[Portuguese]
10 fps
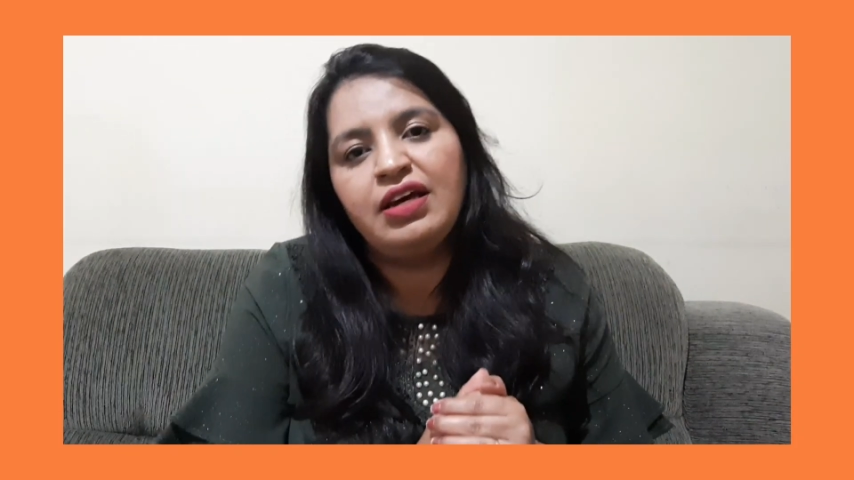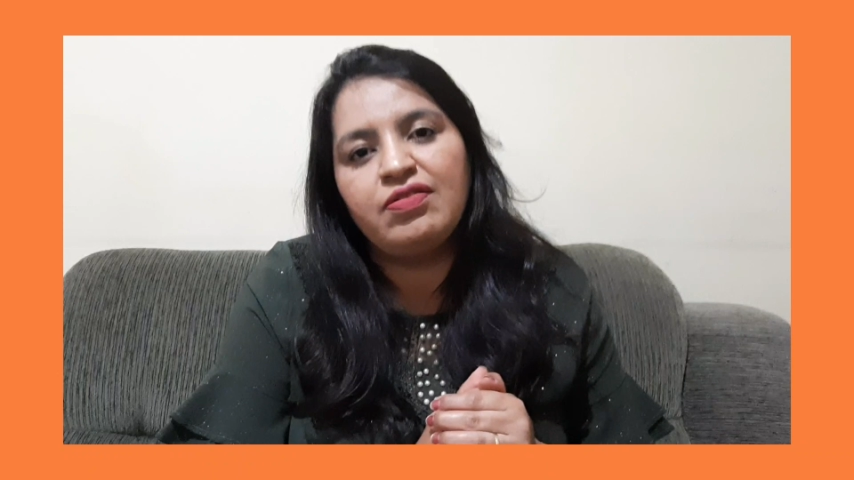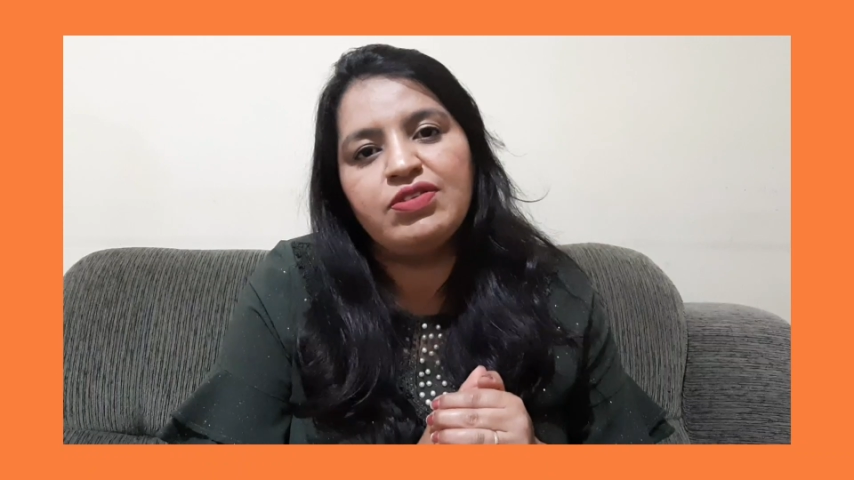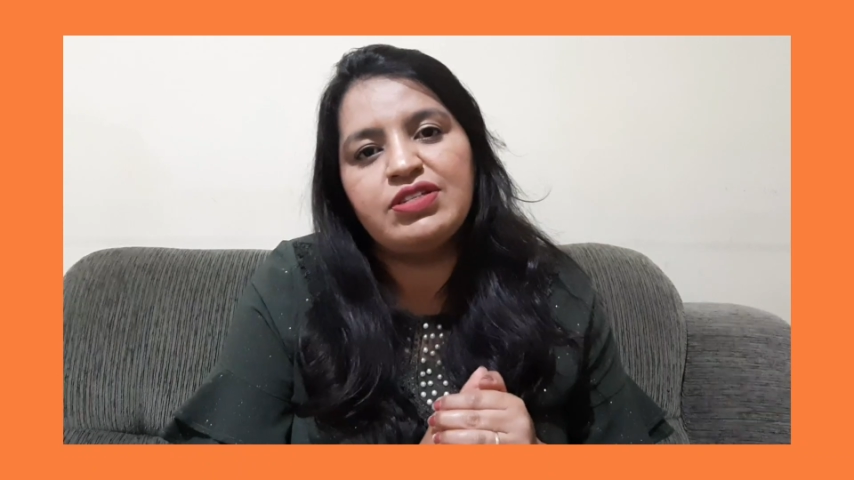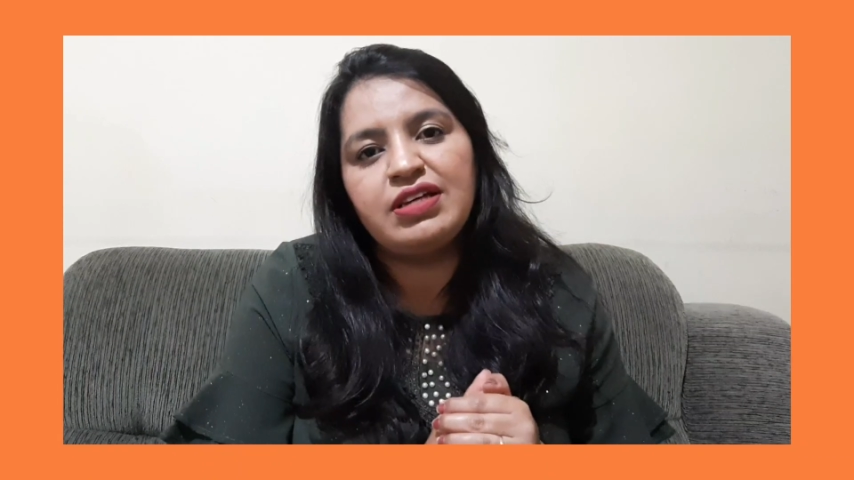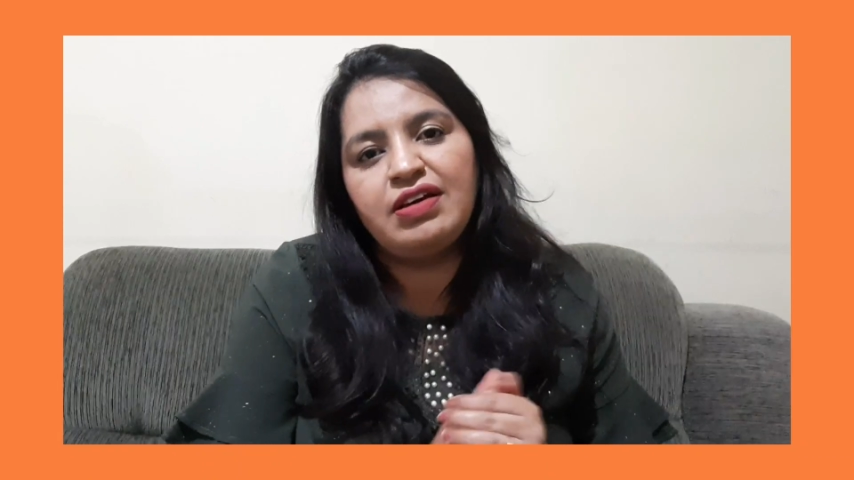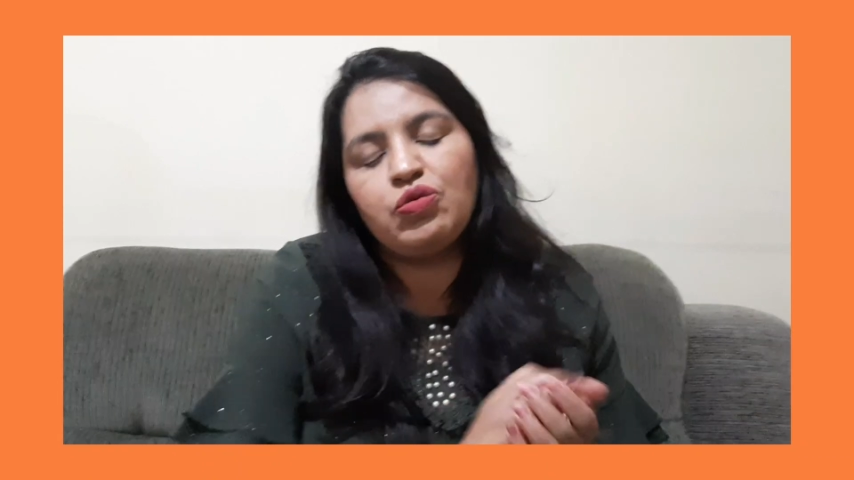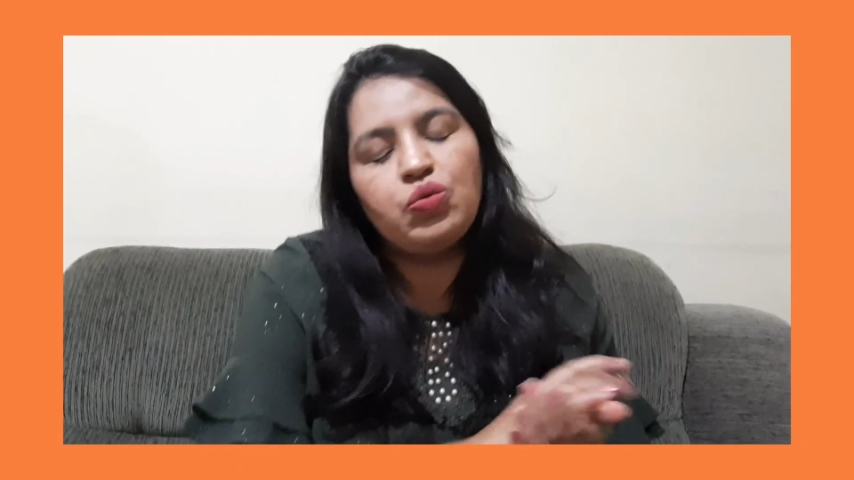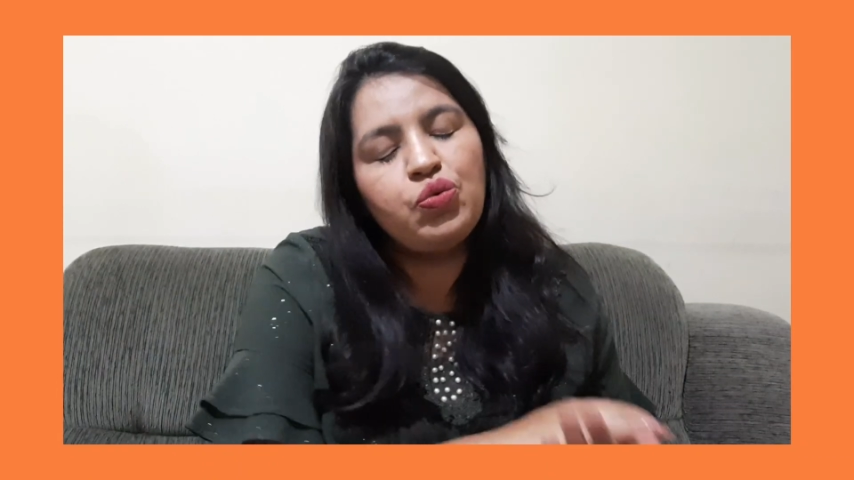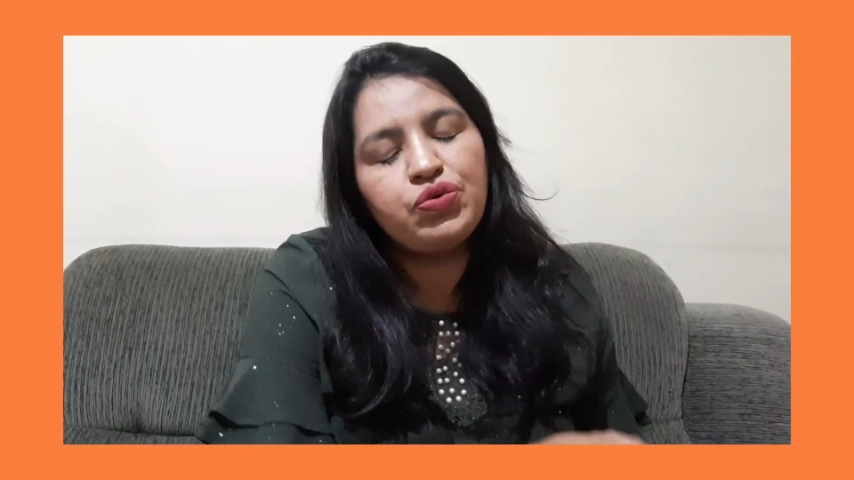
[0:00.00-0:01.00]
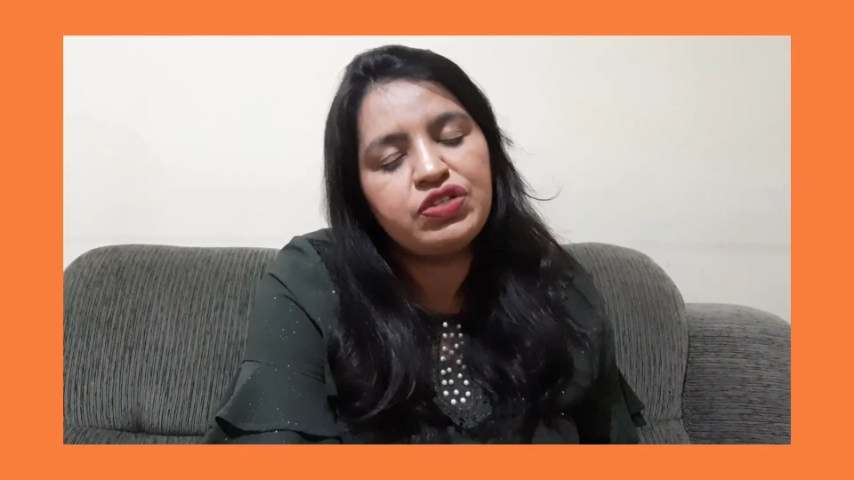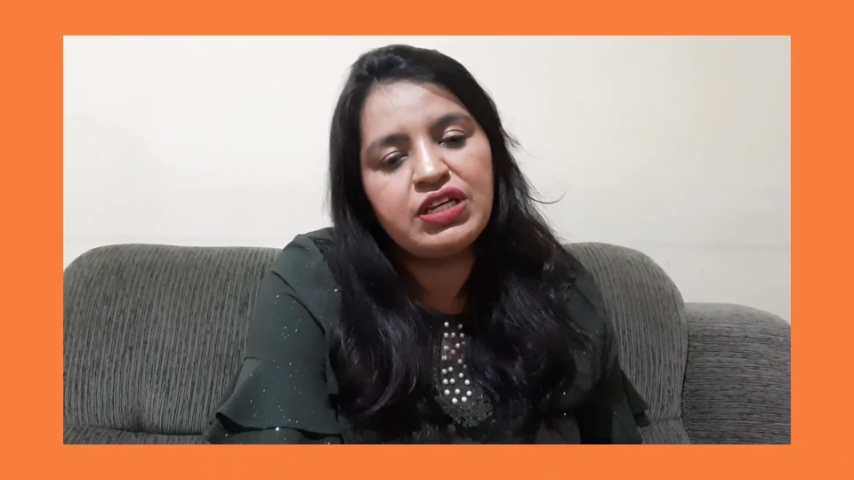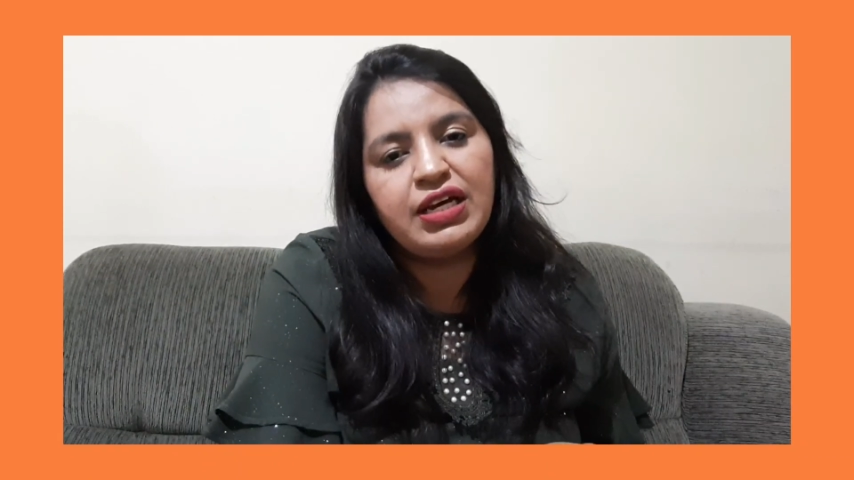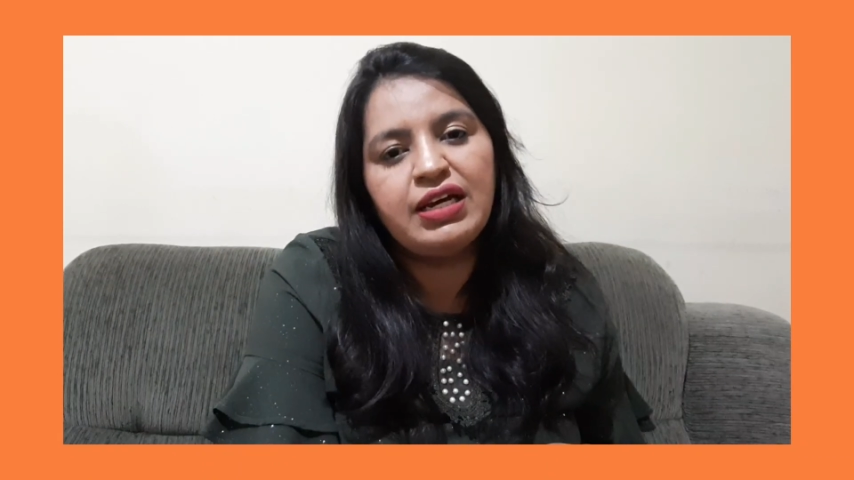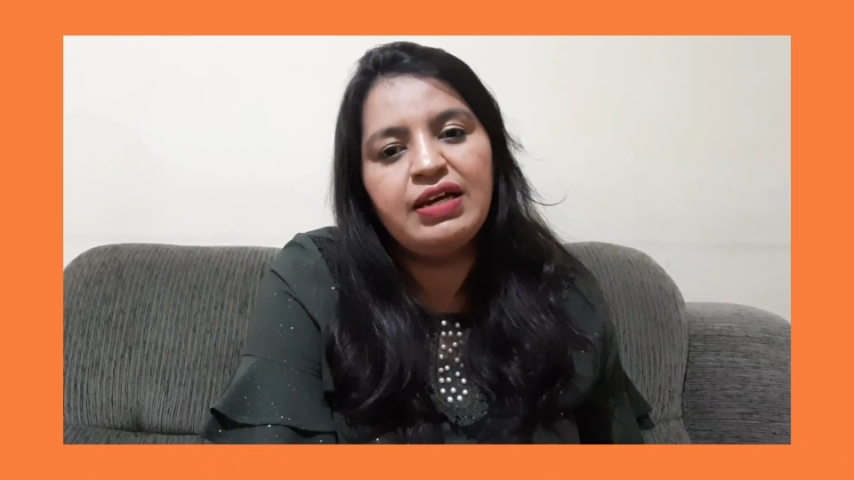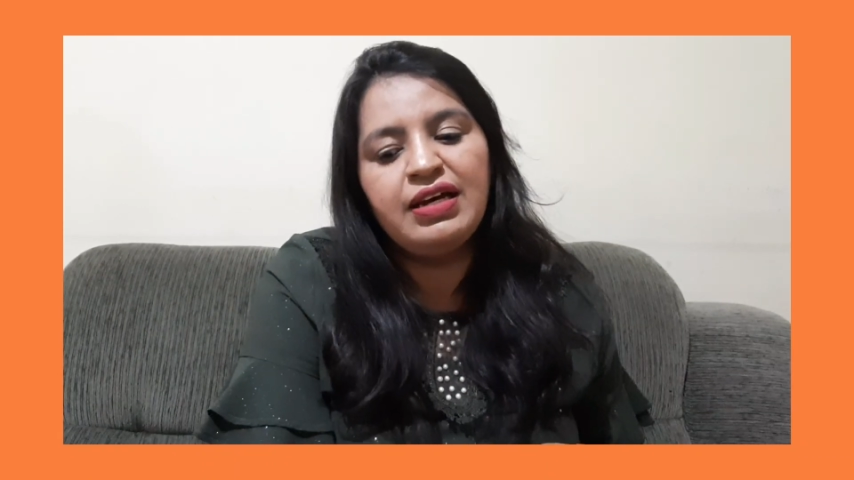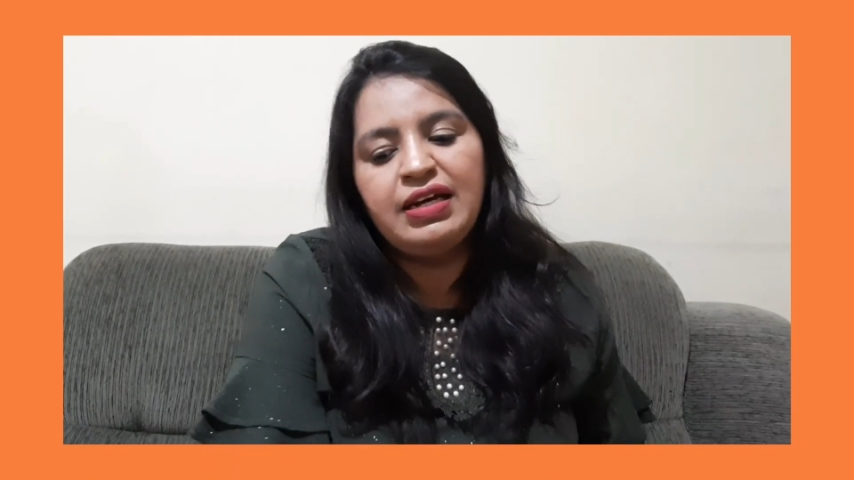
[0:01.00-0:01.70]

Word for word: você usa.